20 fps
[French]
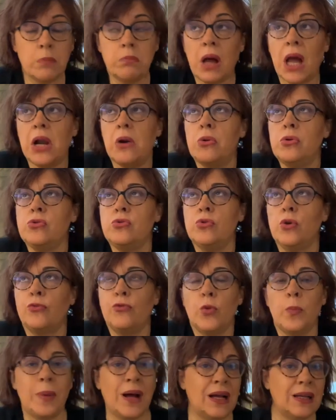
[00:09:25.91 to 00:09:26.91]
Bah, l'autre n'en
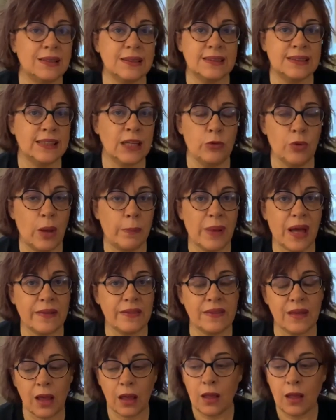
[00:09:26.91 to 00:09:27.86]
veut pas, ça lui appartient.